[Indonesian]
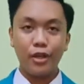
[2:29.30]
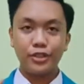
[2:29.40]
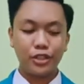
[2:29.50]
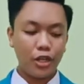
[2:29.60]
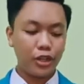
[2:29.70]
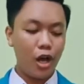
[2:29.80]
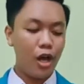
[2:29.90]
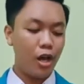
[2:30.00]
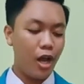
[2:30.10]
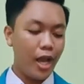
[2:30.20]
Contoh,
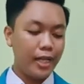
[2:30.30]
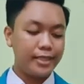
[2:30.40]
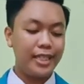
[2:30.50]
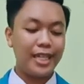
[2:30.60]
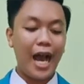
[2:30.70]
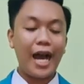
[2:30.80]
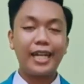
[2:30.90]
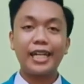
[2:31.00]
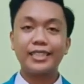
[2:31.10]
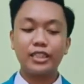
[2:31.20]
jika
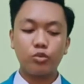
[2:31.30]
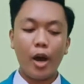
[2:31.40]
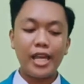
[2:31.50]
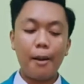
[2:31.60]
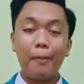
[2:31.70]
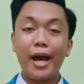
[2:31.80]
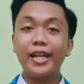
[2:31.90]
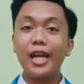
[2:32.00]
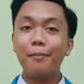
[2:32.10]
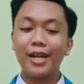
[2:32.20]
ada siswa yang
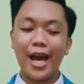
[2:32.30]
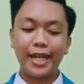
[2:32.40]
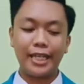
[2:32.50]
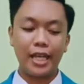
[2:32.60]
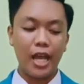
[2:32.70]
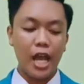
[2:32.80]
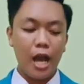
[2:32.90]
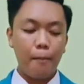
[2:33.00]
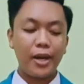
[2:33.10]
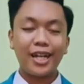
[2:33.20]
pandai menari,
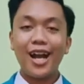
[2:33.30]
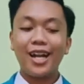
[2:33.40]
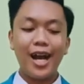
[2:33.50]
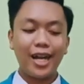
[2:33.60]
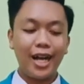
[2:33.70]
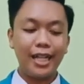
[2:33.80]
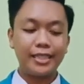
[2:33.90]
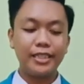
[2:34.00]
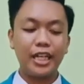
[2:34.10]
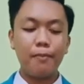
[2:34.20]
mereka gagal
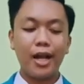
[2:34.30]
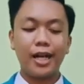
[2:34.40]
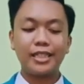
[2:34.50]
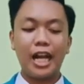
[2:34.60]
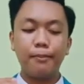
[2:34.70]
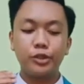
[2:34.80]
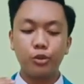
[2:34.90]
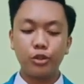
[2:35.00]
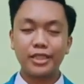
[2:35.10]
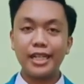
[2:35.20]
diterima ke dalam
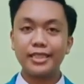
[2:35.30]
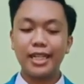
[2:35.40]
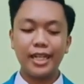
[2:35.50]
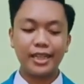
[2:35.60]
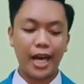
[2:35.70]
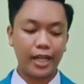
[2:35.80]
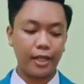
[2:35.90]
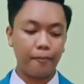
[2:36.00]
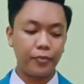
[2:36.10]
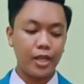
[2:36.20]
jurusan seni tari
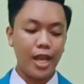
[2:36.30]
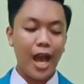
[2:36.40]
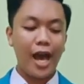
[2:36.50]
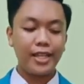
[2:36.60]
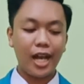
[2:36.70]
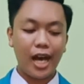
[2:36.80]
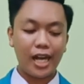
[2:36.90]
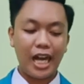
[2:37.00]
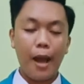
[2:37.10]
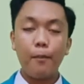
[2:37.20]
hanya
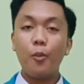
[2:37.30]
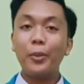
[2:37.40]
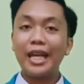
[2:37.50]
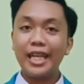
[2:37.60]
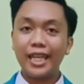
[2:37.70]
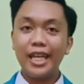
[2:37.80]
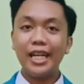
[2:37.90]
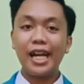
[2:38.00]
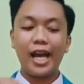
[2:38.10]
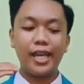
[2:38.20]
karena memiliki
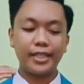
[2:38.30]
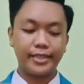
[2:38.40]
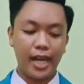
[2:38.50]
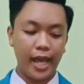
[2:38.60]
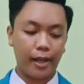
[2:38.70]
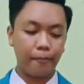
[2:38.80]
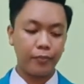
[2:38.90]
nilai yang jelek.